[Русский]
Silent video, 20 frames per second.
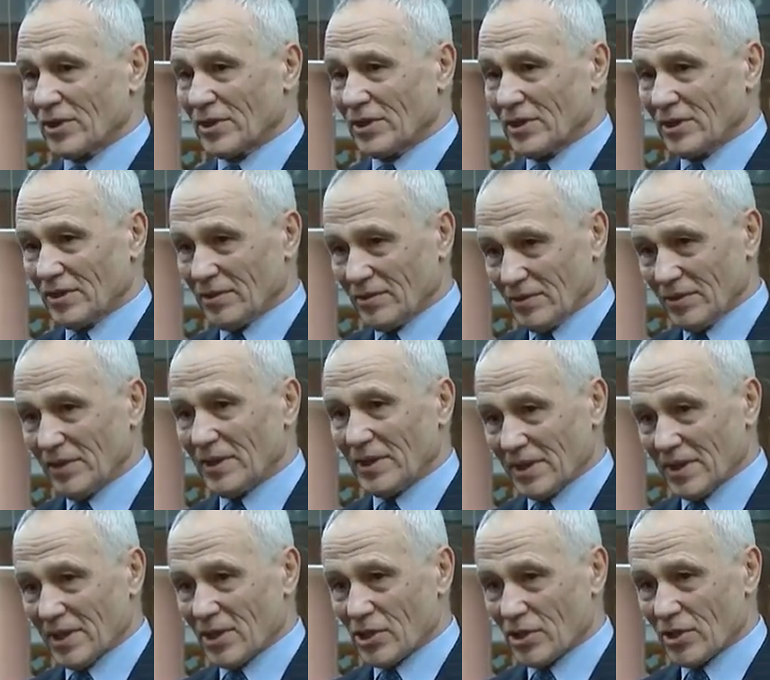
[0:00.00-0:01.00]
и
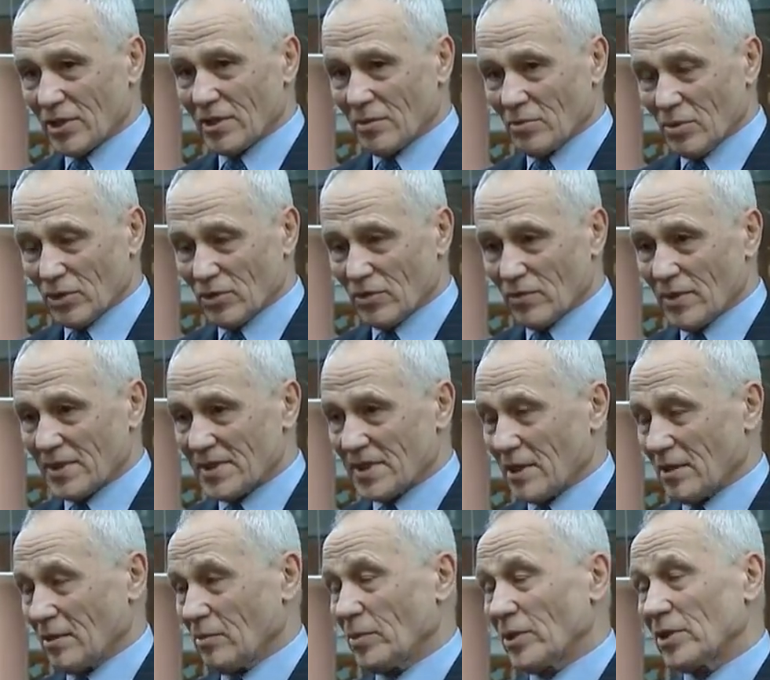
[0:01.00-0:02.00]
отношений между двумя
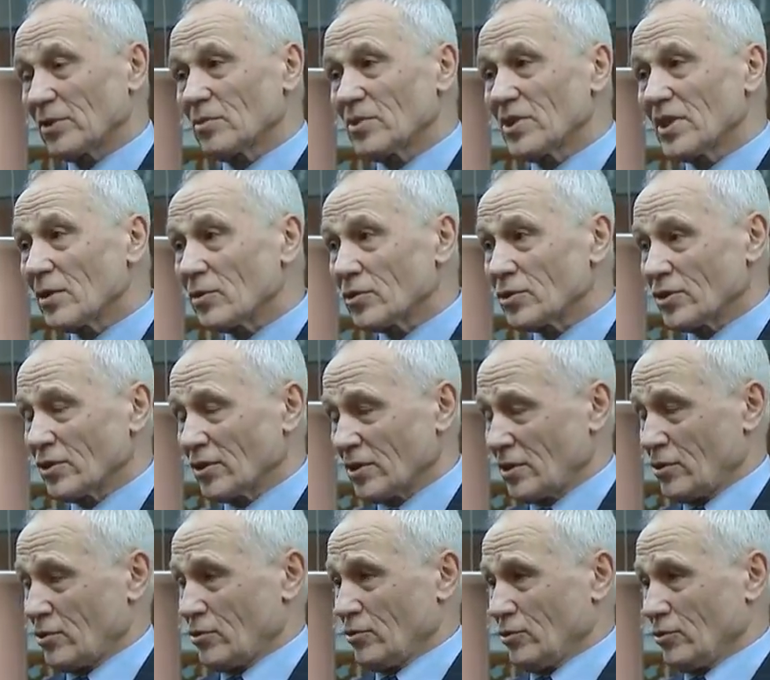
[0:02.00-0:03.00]
странами. Поэтому я очень
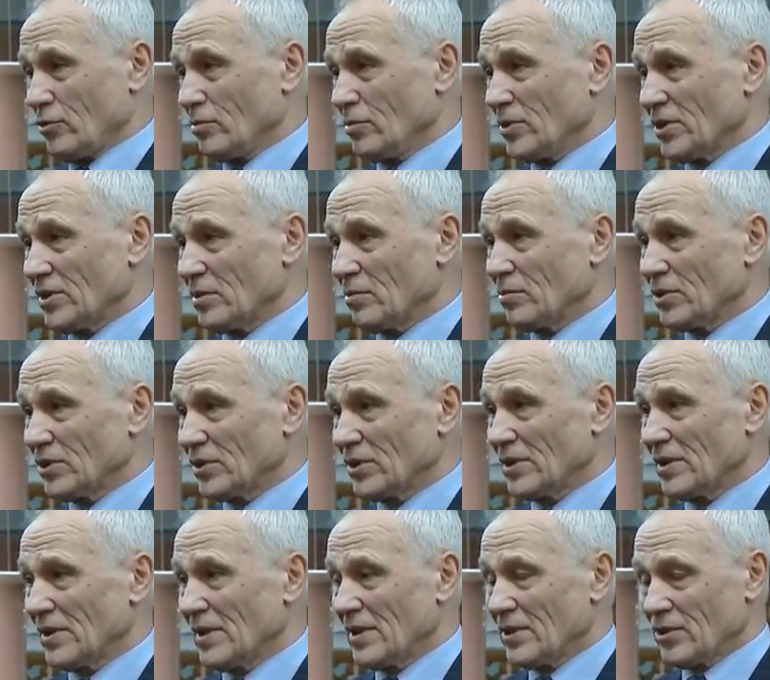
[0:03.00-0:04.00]
хочу, чтобы это было
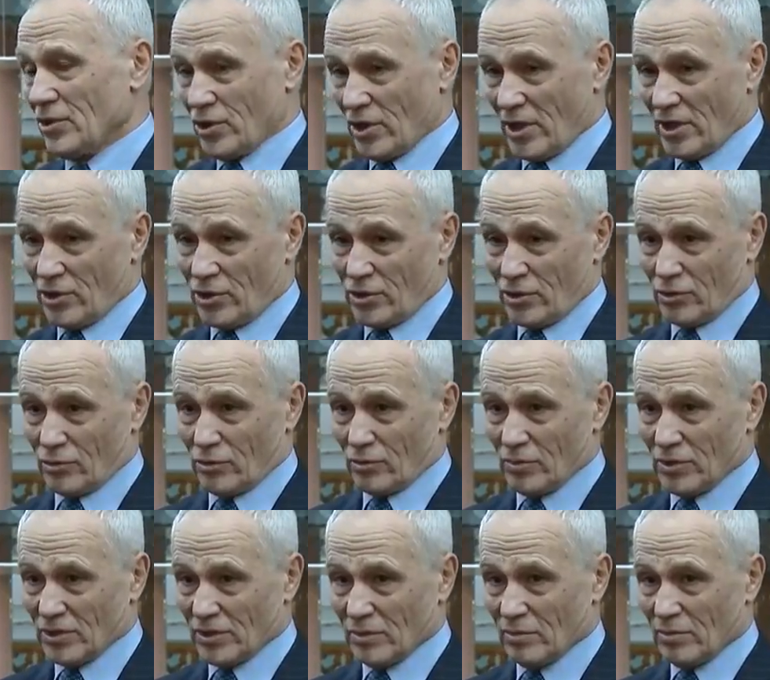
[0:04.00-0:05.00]
чаще,
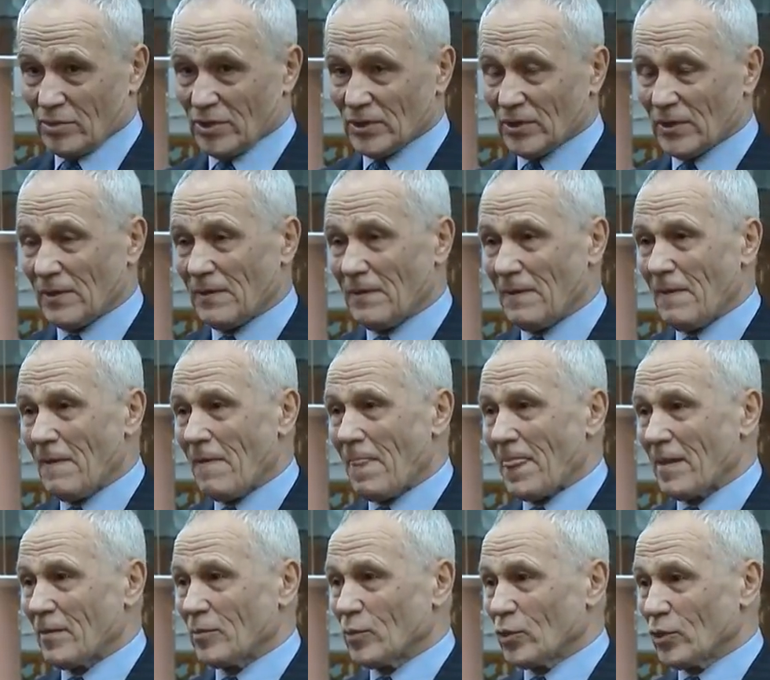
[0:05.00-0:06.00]
чтобы это было
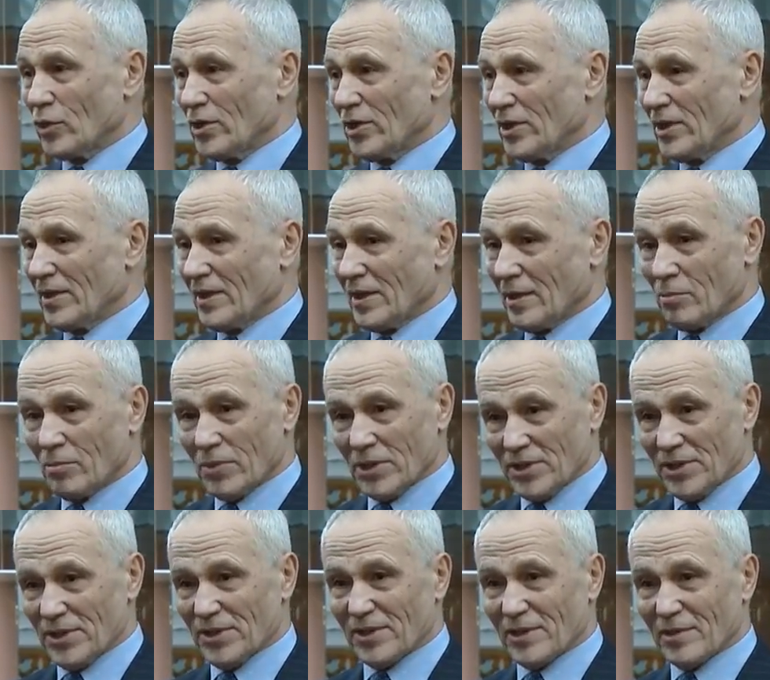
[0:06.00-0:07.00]
более
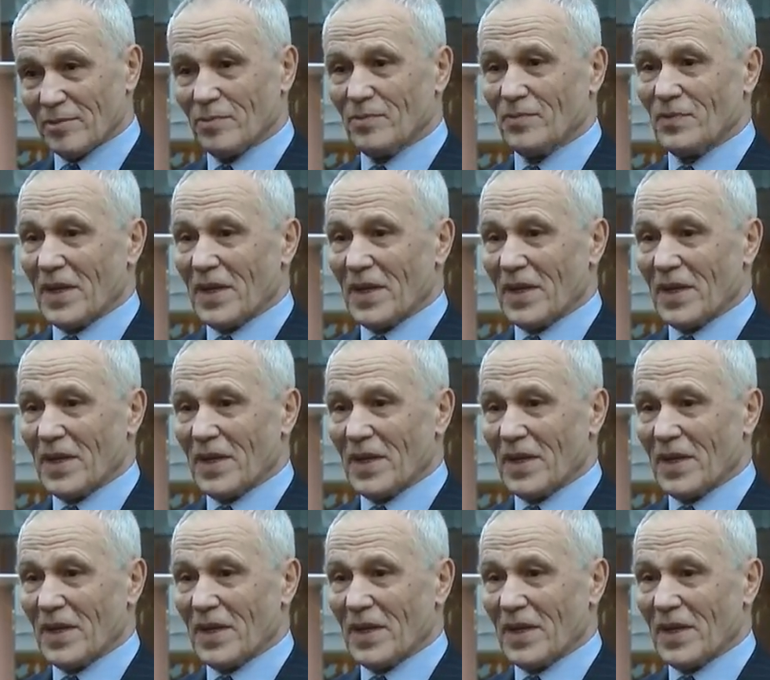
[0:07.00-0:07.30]
обыденно. Э,